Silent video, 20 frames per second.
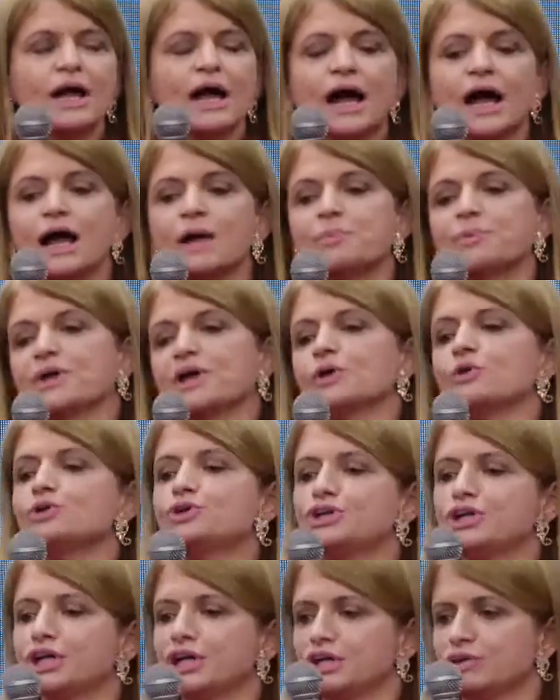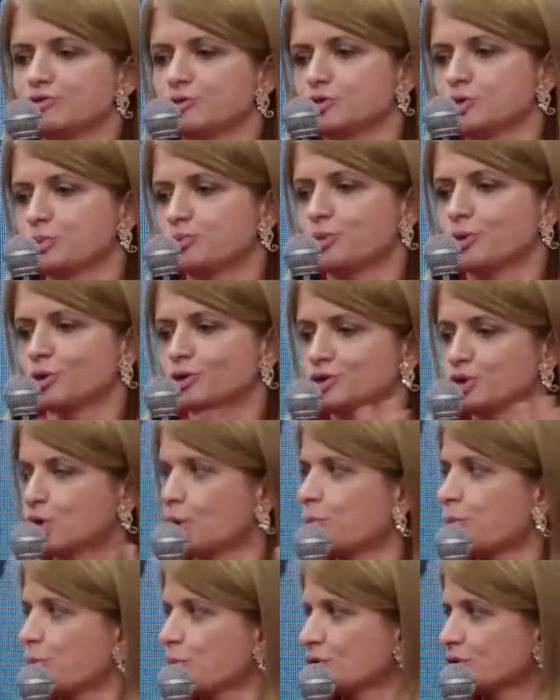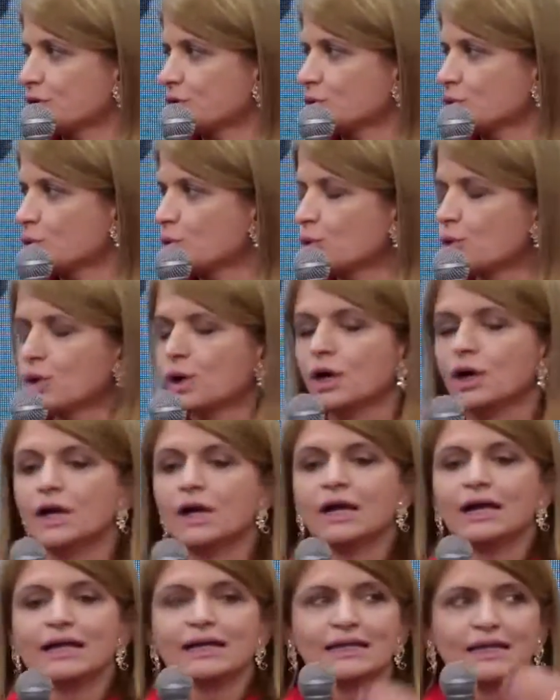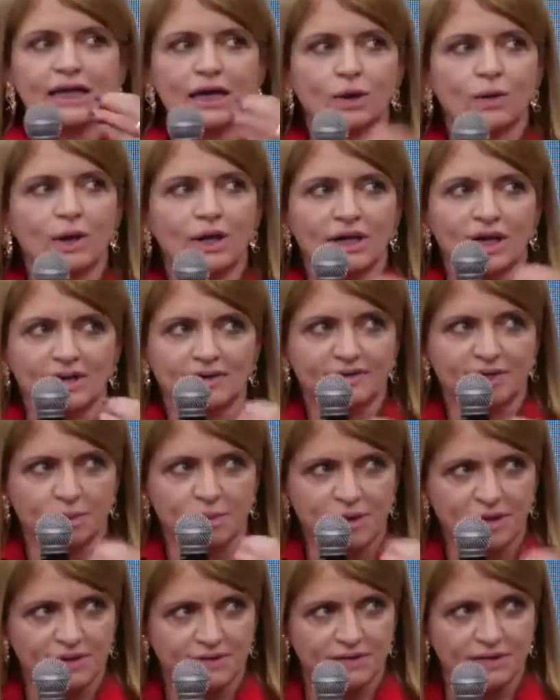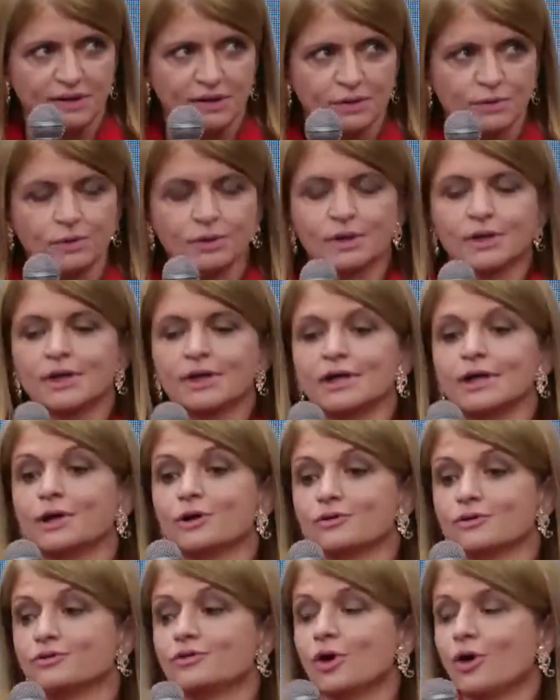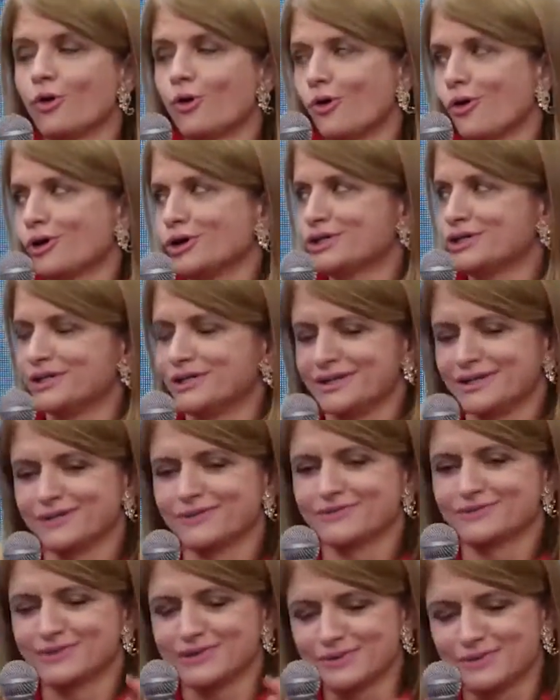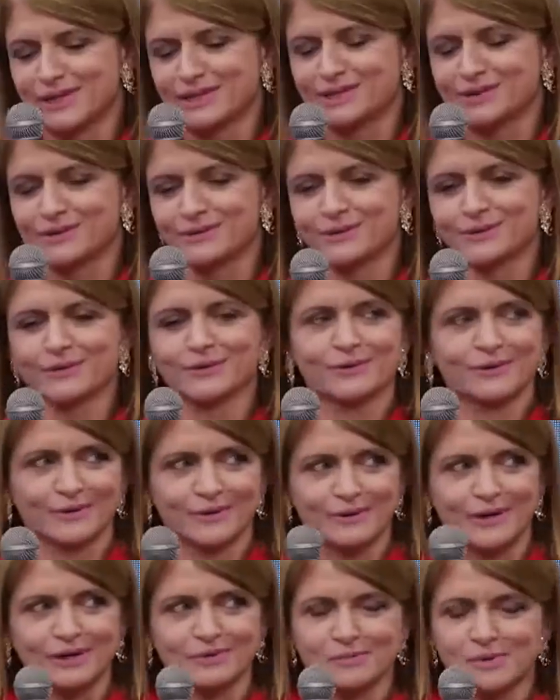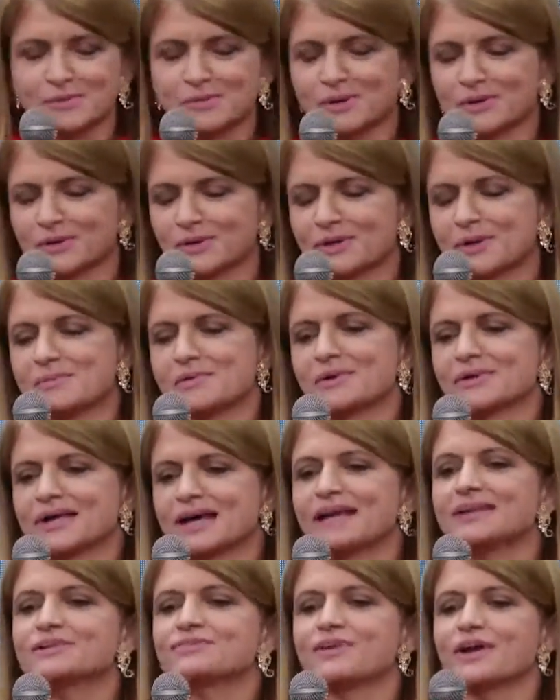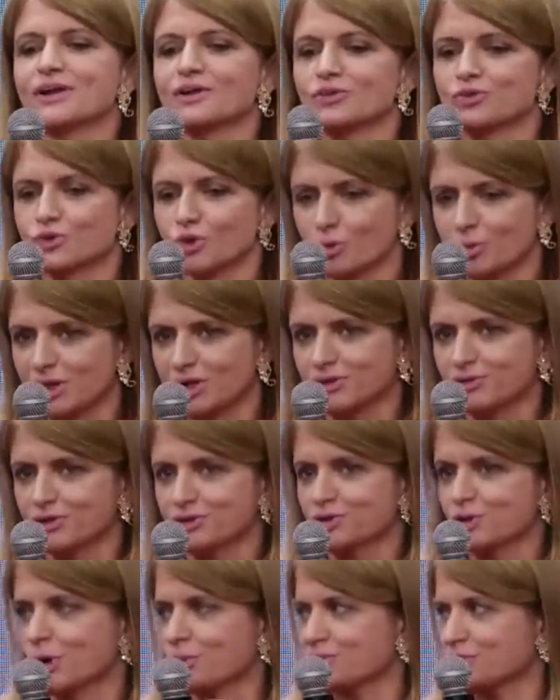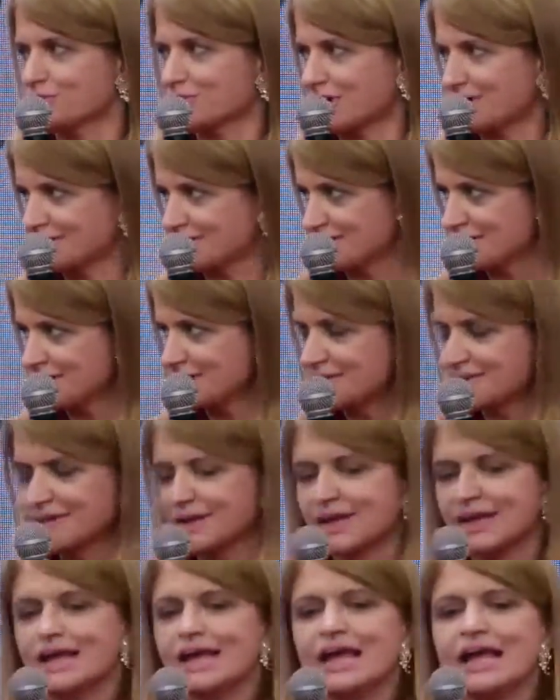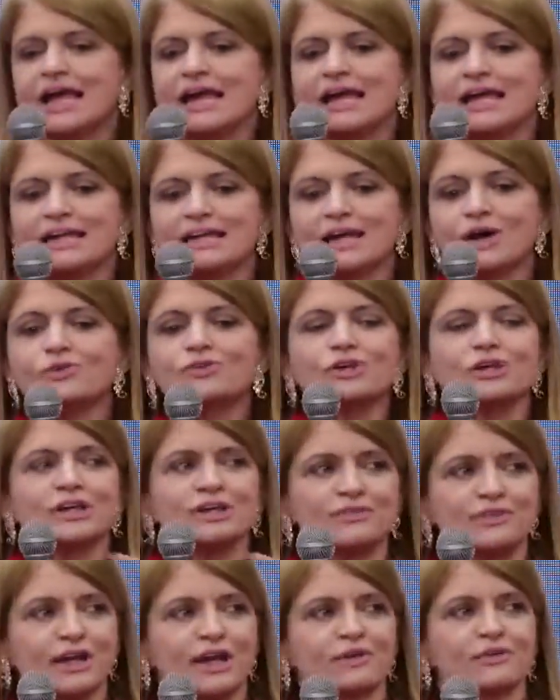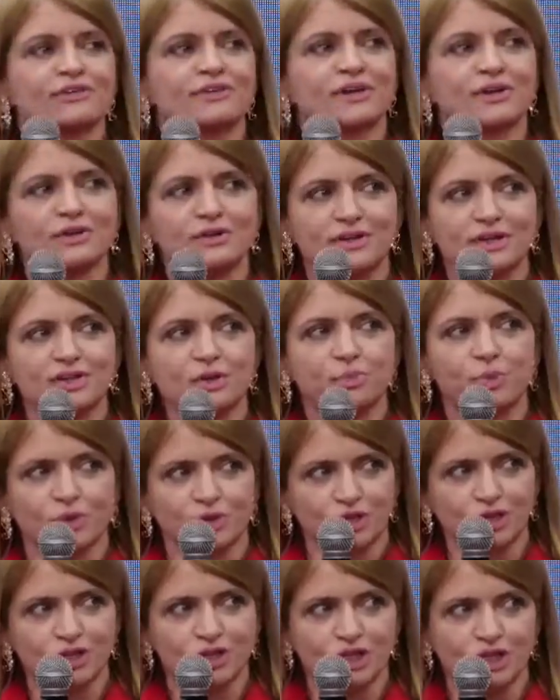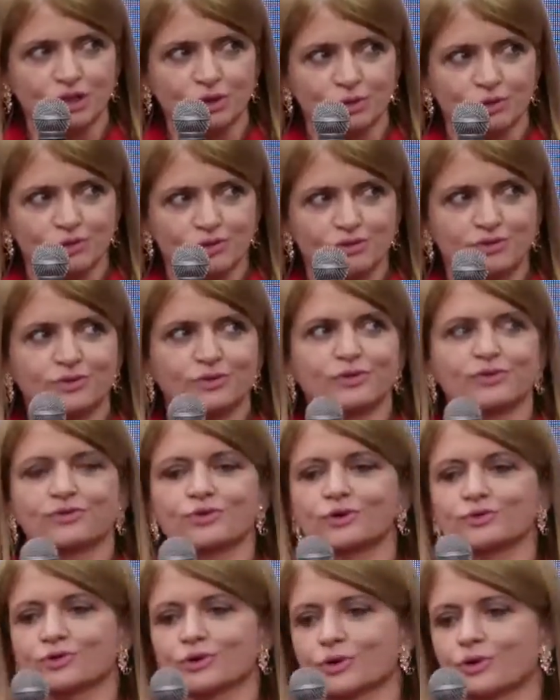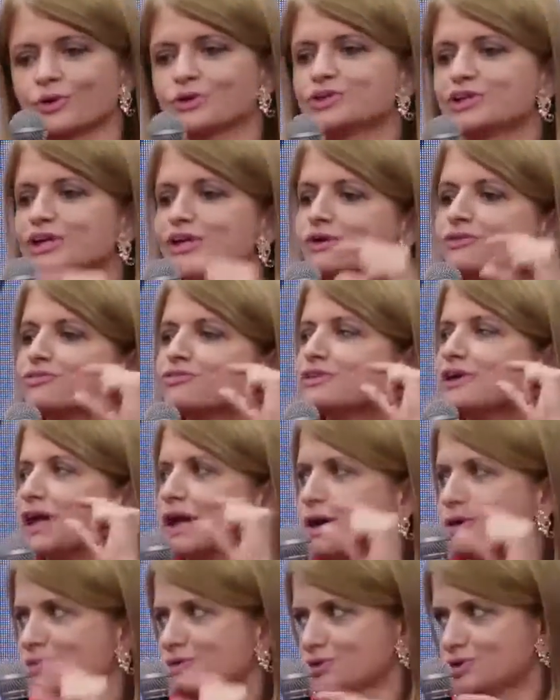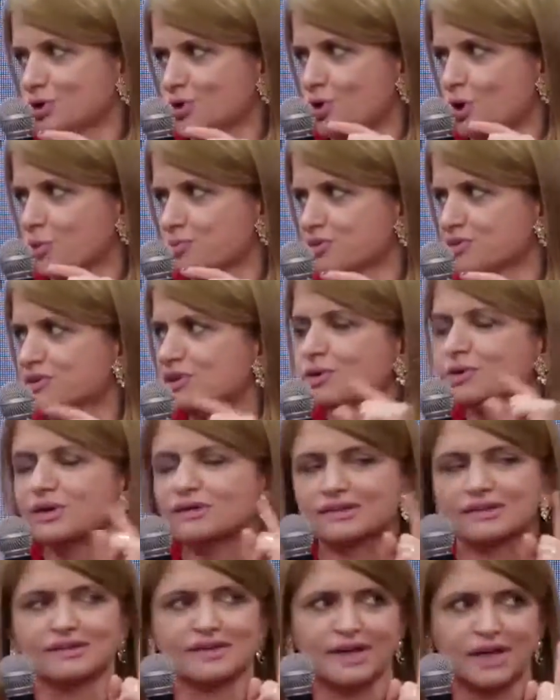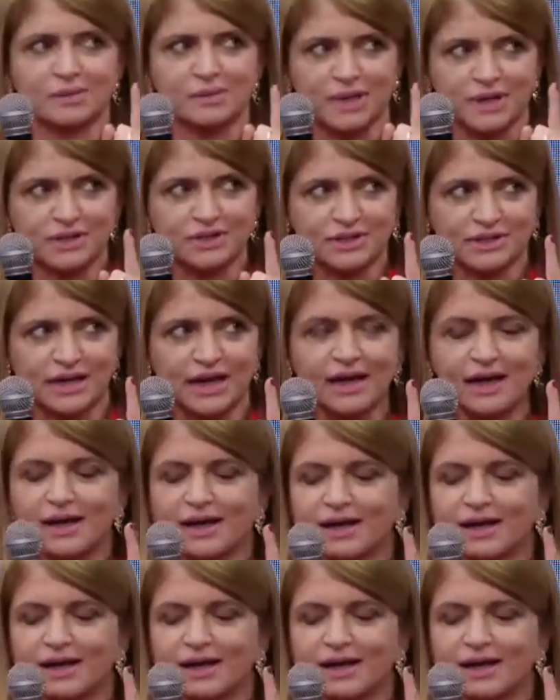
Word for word: Ah, é porque não tinha nível de anticorpo protetor. Não há nada estabelecido. Inclusive, hoje, eu li um artigo que o doutor Eduardo me mandou da Bioteste, falando sobre sobre esses anticorpos neutralizantes. E não significa que você não esteja protegido se a sua sorologia não vier os anticorpos, não necessariamente, tá?